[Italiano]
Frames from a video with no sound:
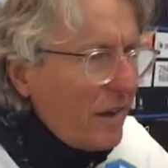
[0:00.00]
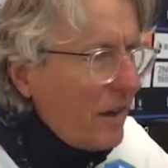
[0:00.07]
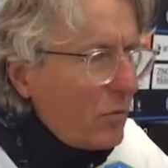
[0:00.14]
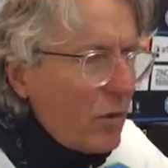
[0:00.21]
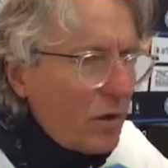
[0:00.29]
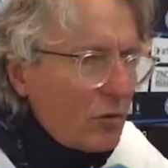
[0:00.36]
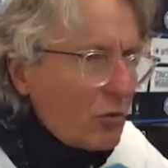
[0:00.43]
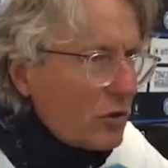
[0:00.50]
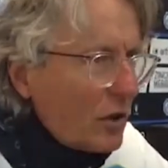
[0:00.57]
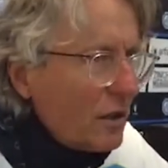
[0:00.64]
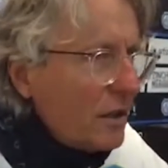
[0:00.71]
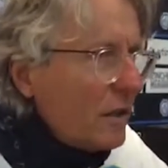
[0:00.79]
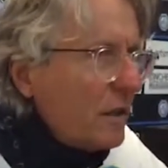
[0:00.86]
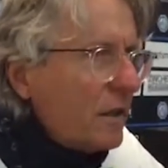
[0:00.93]
è
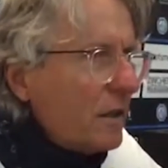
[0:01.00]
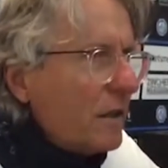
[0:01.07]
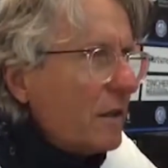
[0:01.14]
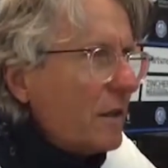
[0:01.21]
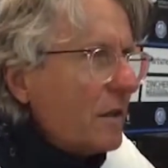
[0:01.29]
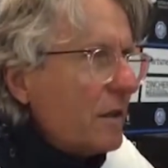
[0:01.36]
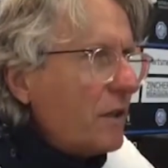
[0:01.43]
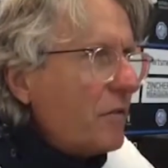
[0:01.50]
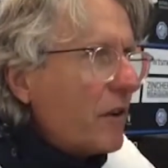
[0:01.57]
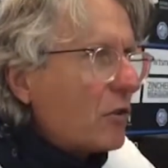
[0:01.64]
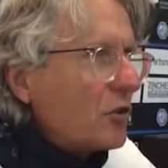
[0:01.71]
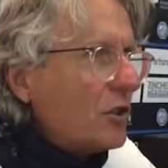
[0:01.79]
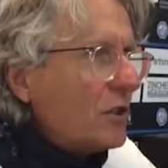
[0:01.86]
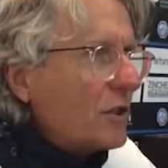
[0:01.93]
qualcosa di, di
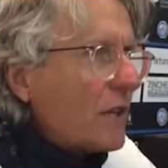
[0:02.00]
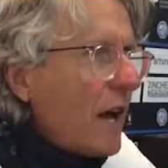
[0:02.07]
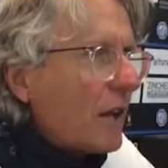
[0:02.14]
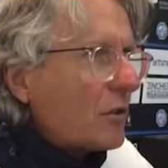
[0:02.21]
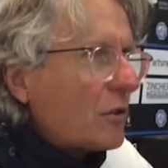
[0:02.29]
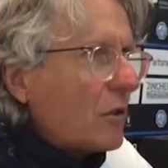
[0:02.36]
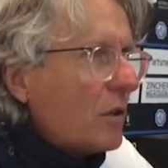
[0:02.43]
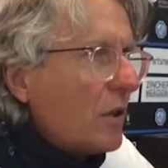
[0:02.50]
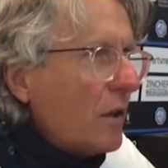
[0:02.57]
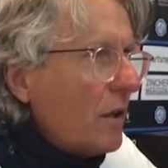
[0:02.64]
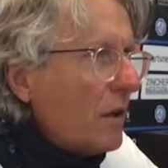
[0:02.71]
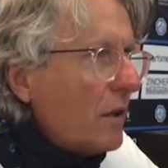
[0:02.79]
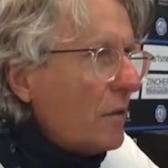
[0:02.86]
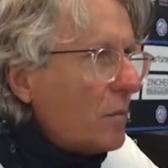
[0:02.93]

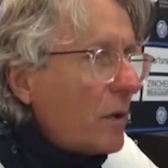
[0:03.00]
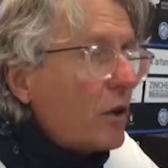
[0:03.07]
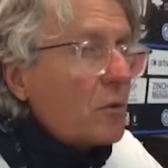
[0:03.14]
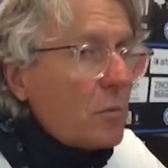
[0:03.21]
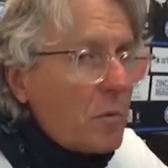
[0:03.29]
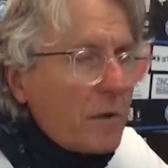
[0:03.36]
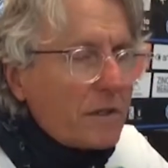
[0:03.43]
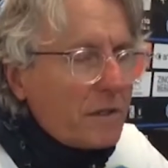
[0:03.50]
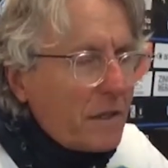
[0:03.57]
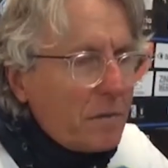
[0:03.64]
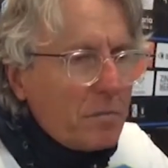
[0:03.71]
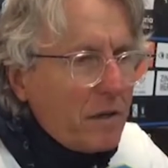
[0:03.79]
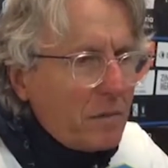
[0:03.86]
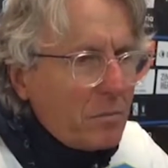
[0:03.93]
velocizzato però dobbiamo
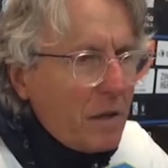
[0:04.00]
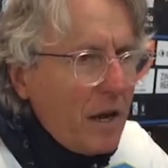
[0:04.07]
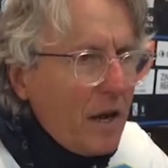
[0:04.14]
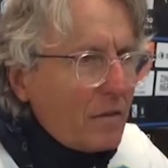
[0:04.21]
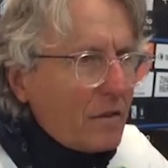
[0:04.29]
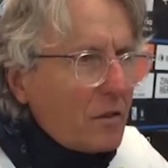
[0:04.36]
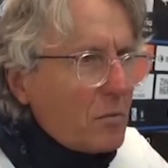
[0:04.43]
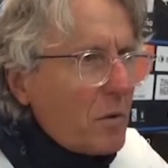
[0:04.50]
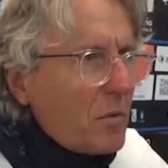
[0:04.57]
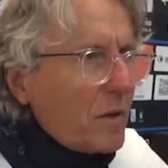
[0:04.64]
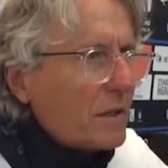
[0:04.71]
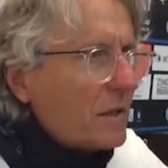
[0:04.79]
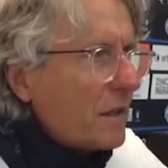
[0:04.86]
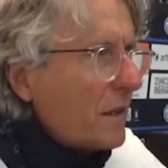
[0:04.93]
essere bravi,
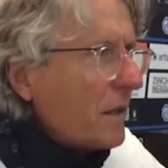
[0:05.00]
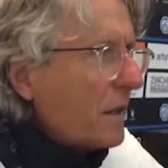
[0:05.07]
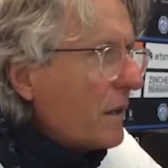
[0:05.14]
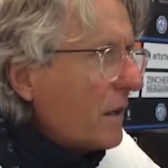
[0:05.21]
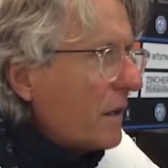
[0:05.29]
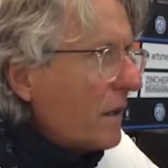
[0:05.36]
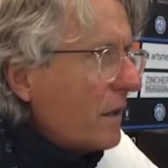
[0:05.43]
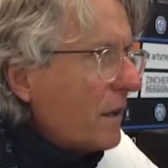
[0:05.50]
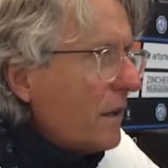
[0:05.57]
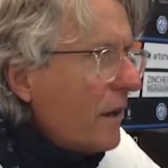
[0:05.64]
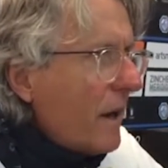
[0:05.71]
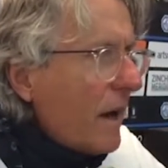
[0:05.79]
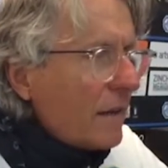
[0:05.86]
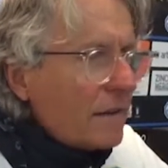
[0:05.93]
dobbiamo essere
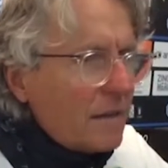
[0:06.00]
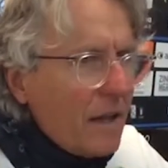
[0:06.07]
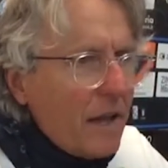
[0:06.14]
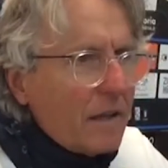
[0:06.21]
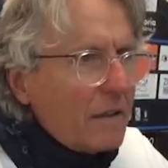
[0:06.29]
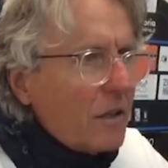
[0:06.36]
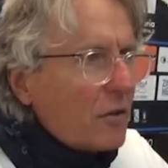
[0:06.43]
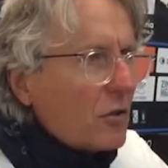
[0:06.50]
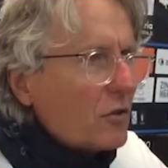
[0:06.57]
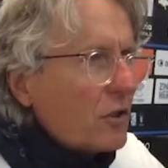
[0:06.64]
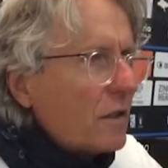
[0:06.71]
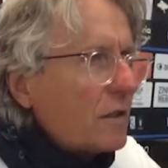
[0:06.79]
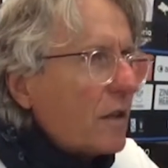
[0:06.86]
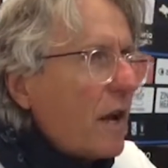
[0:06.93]
attenti,
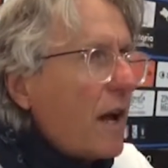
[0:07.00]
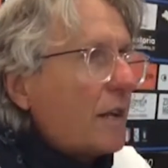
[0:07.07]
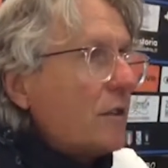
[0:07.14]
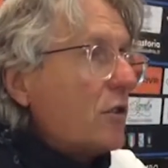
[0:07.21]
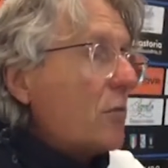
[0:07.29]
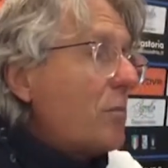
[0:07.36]
concentrati,